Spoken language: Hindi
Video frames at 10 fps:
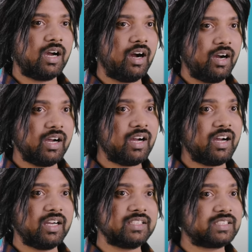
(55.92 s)

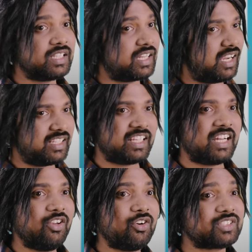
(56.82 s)
हाँ इसे खाने
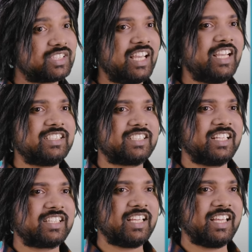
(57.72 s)
का लोग चैलेंज
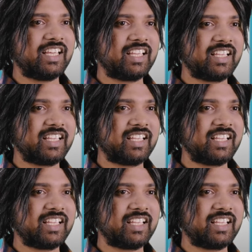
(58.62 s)
करते हैं